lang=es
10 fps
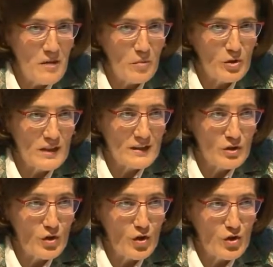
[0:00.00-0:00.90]
por
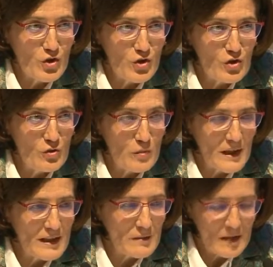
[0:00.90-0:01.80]
tanto, yo
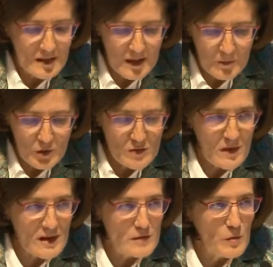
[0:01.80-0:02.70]
humildemente pues me
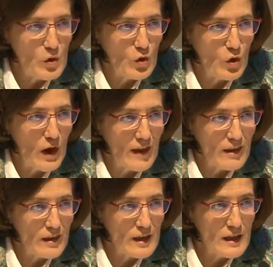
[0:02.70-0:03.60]
dispongo a
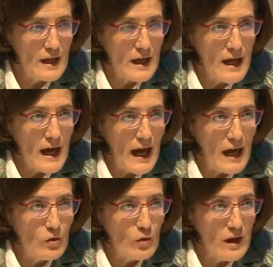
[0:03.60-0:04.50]
decir
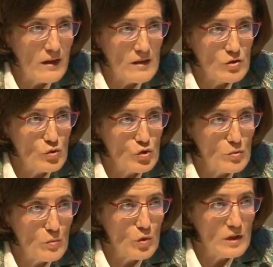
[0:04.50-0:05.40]
alguna de sus
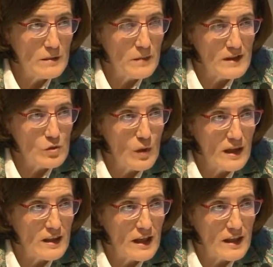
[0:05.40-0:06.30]
múltiples
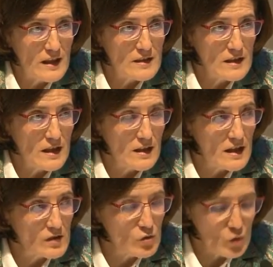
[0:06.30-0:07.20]
cualidades y
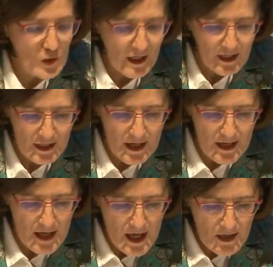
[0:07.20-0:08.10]
de su
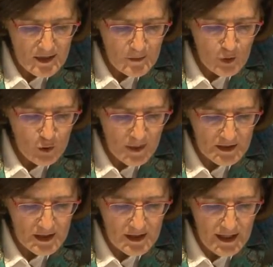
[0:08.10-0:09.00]
carrera
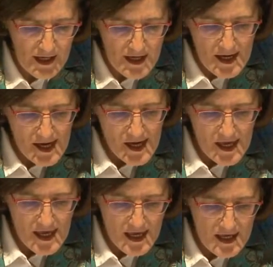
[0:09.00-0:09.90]
diplomática
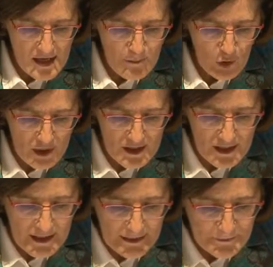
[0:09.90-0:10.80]
y
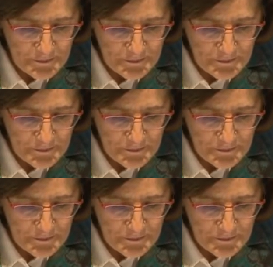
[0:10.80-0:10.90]
política.